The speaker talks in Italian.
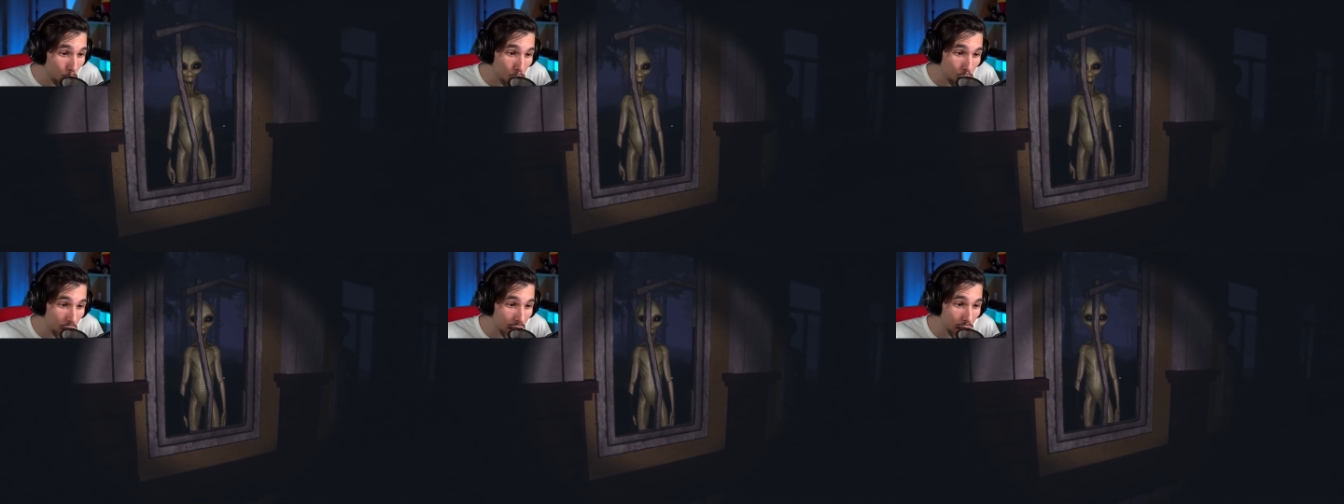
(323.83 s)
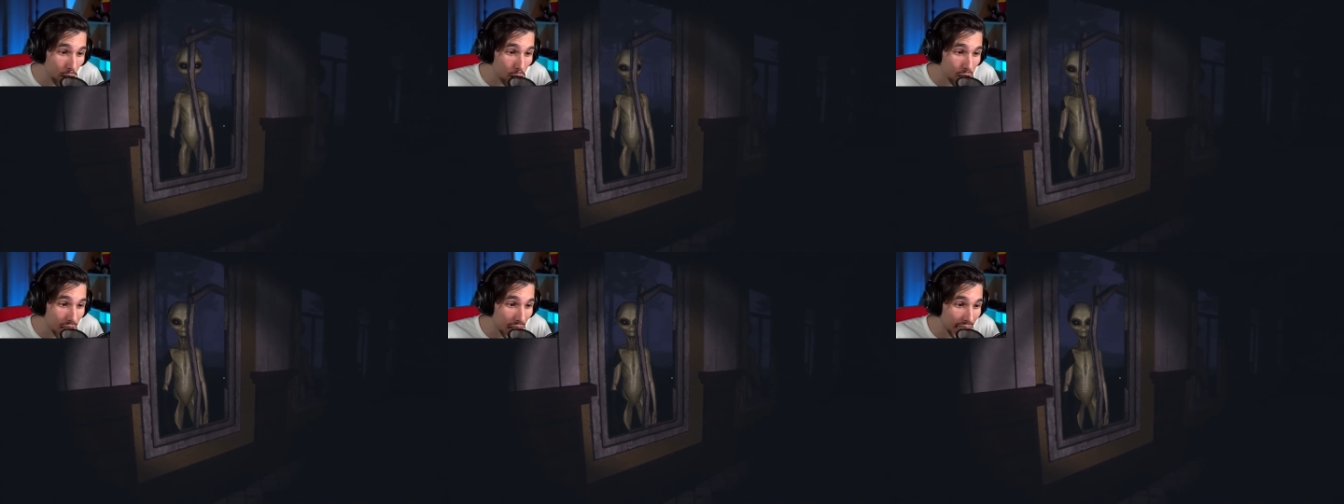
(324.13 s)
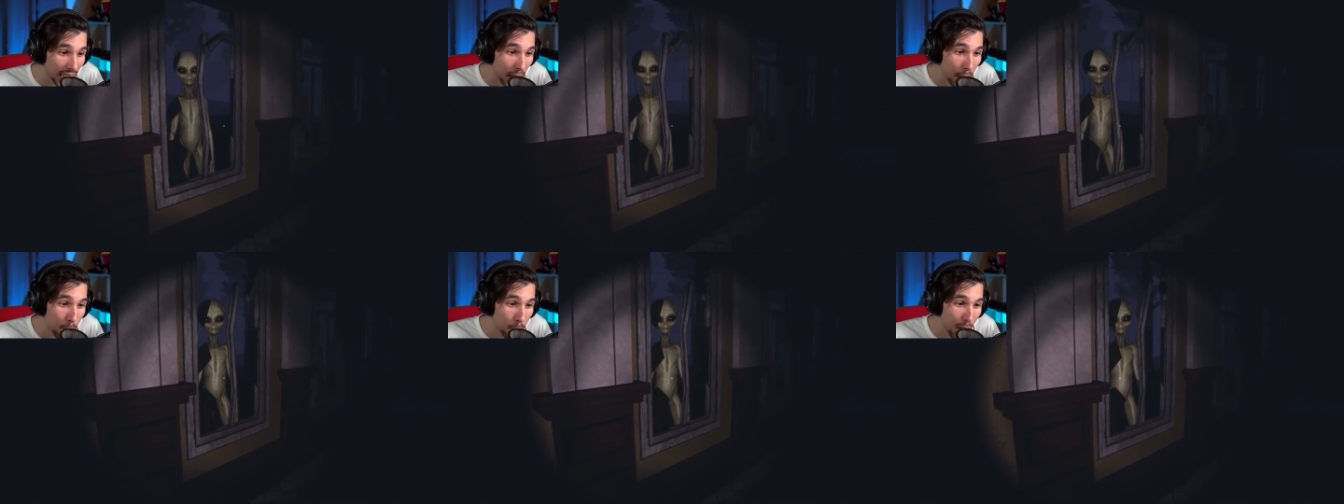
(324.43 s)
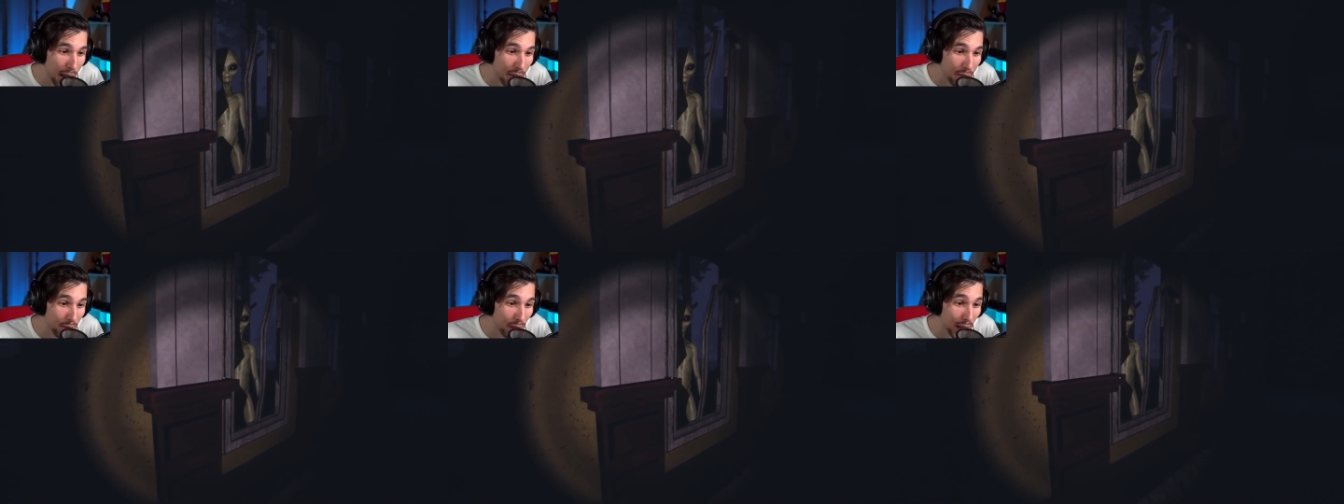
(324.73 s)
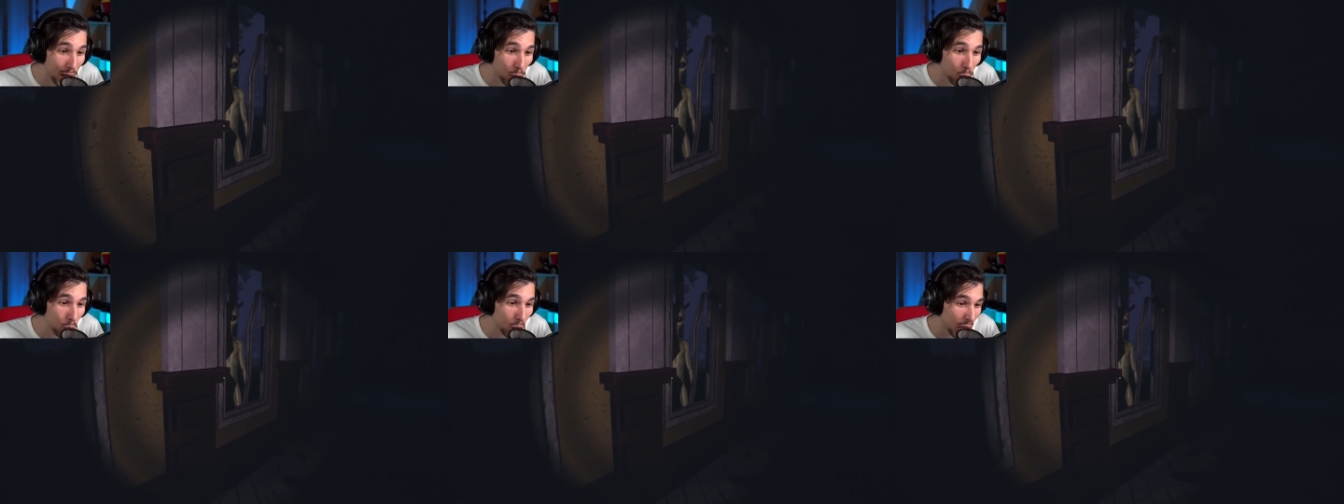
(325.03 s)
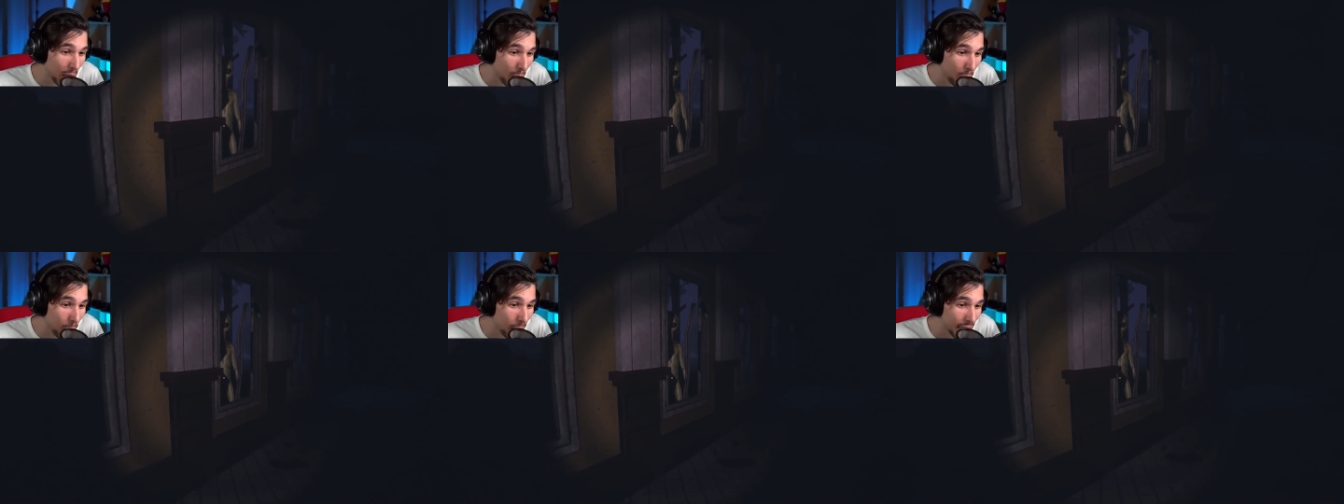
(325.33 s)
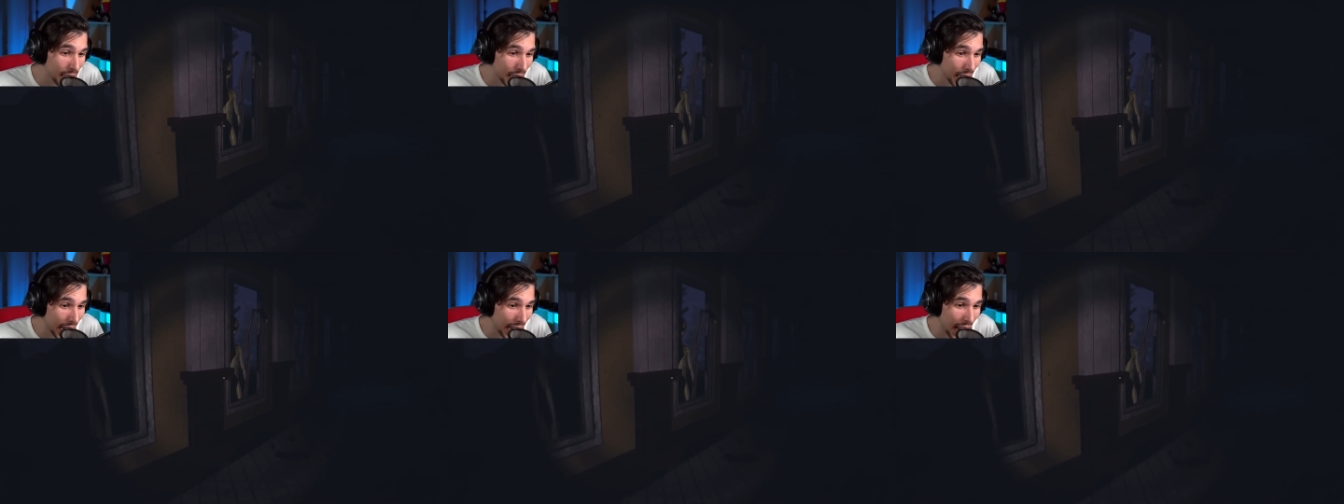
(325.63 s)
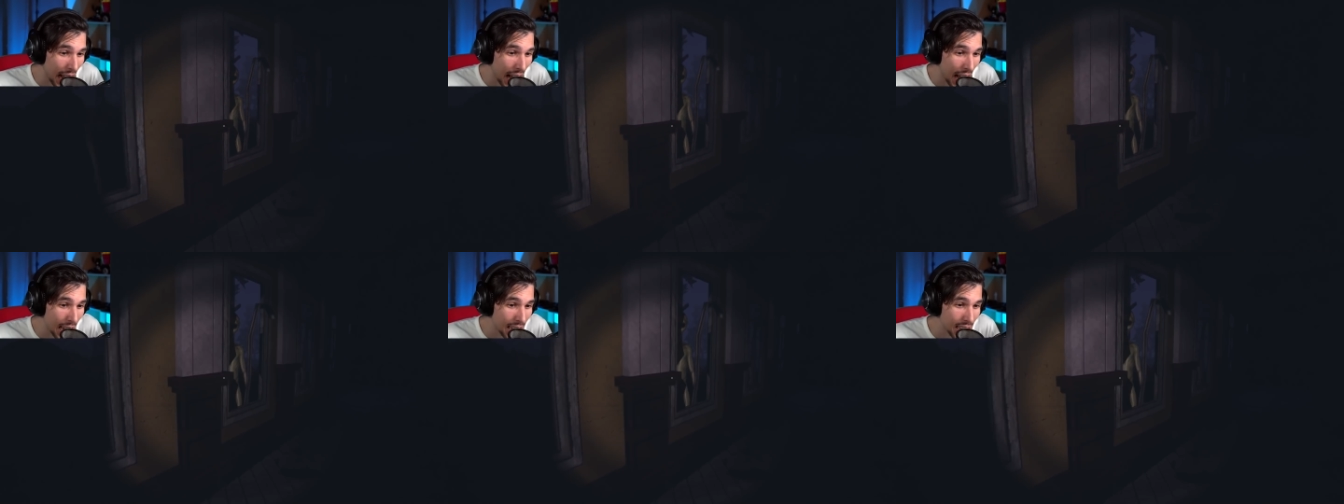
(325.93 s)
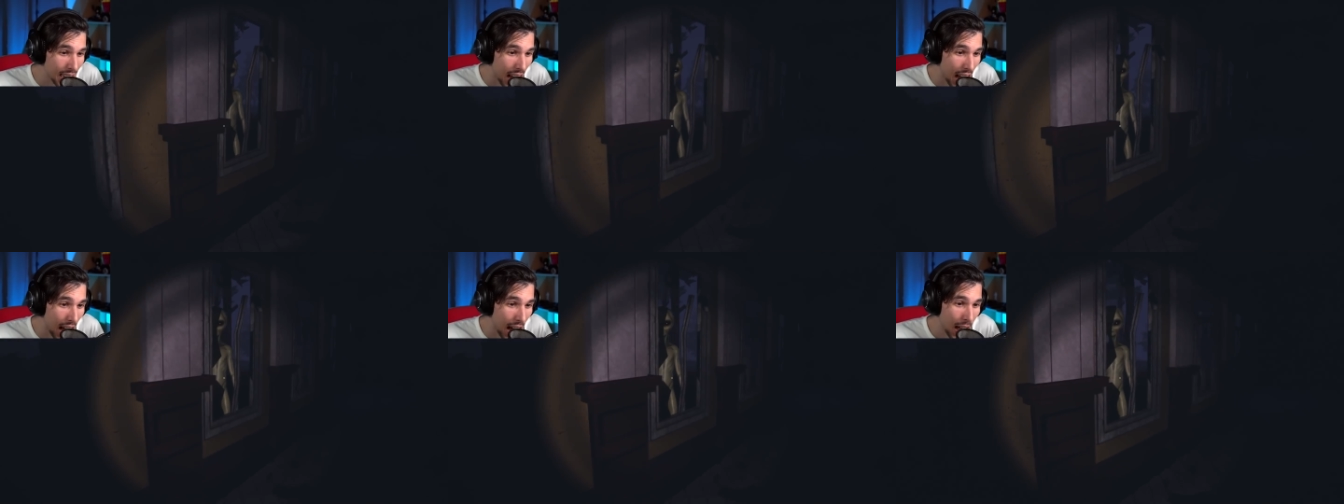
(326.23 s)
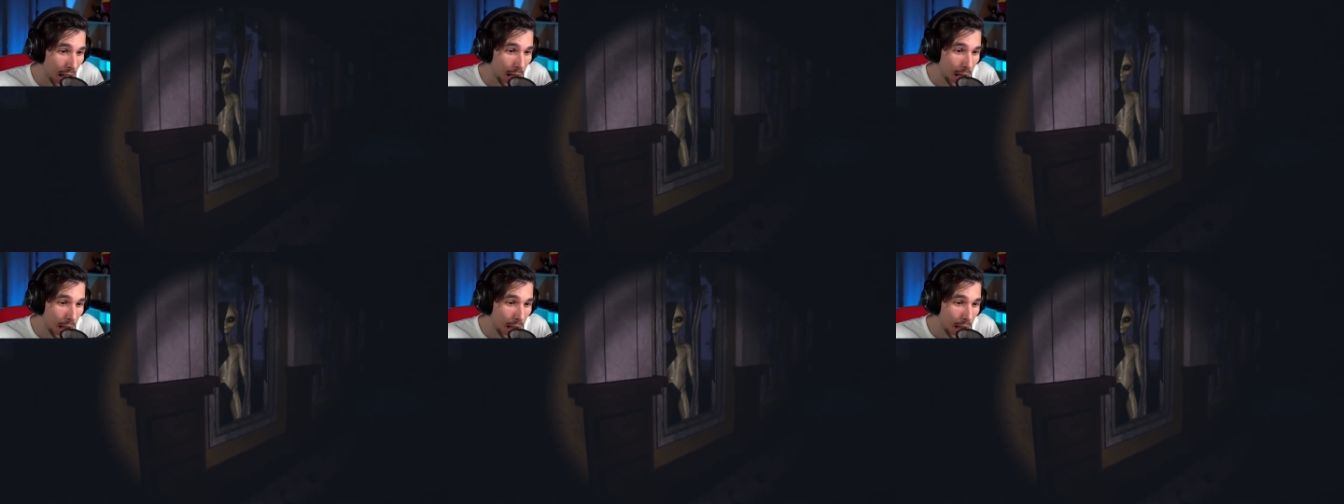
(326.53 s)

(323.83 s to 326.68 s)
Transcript: cugini non siete i benvenuti in questa casa!